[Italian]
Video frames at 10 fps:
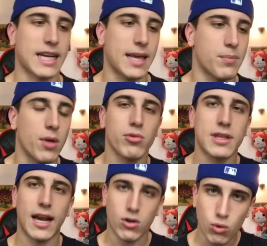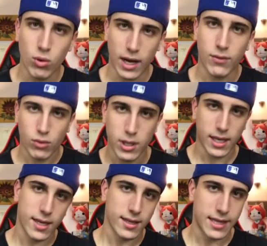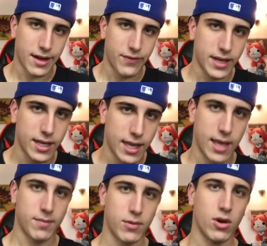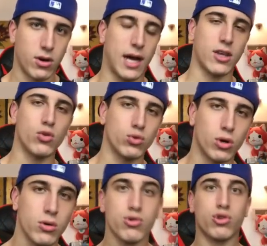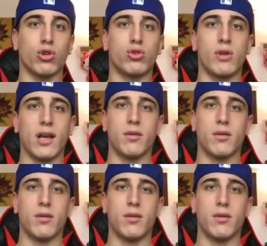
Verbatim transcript: perché proprio dal nulla voi intervenite in mio aiuto, sotto nei